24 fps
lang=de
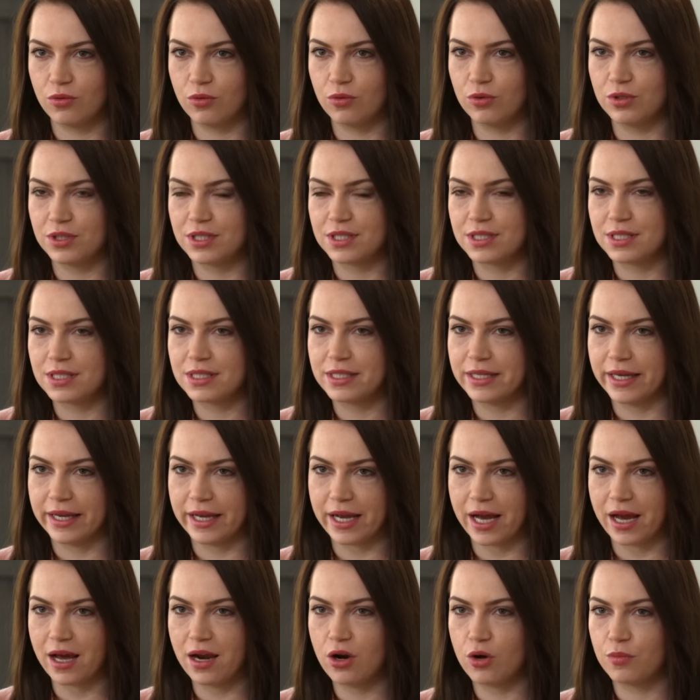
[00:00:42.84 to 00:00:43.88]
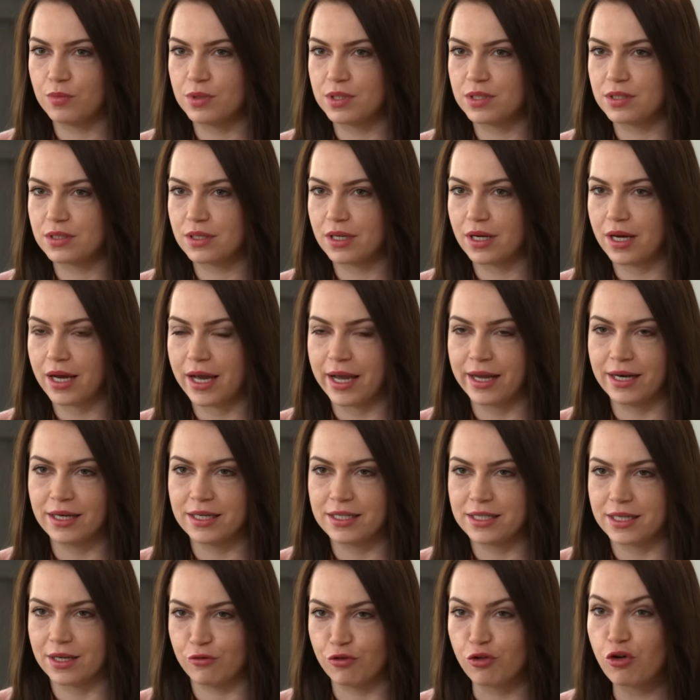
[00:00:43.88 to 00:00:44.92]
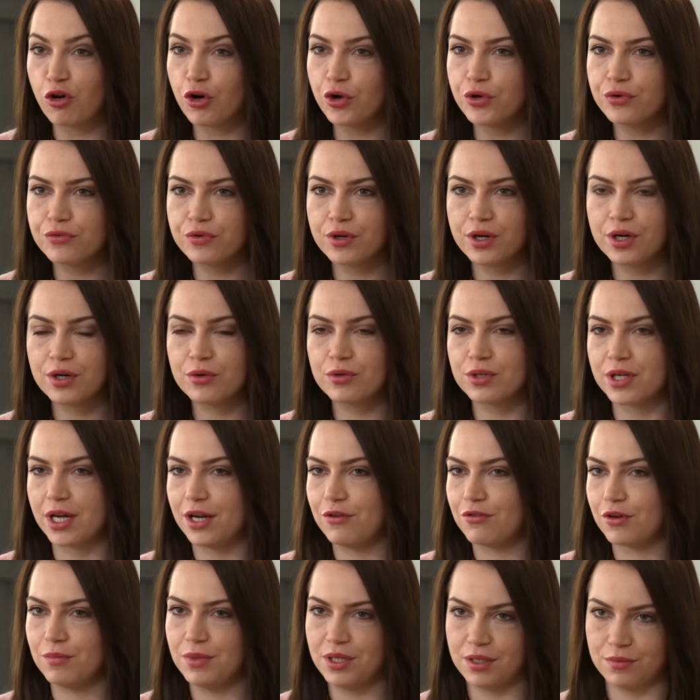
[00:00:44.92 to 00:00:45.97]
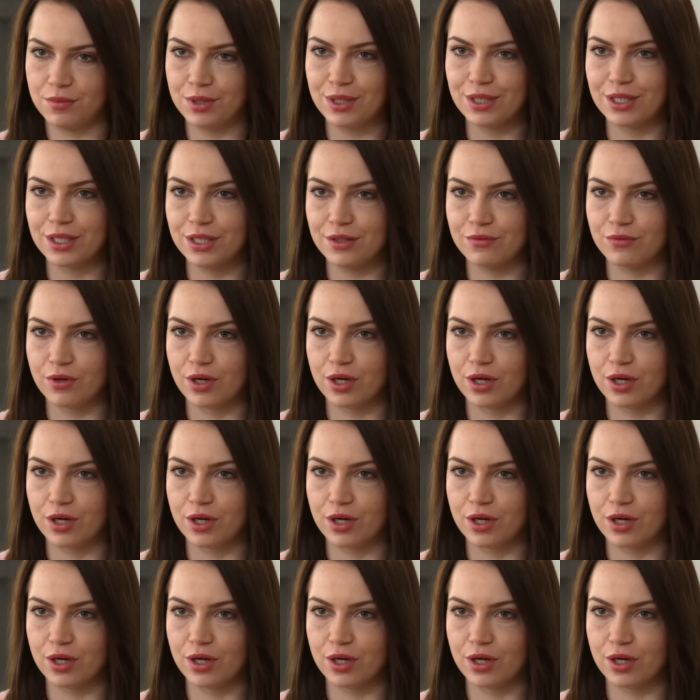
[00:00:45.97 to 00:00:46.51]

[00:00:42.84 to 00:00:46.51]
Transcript: Und es ist egal, ob es eigentlich ein Freund war oder ein Familienmitglied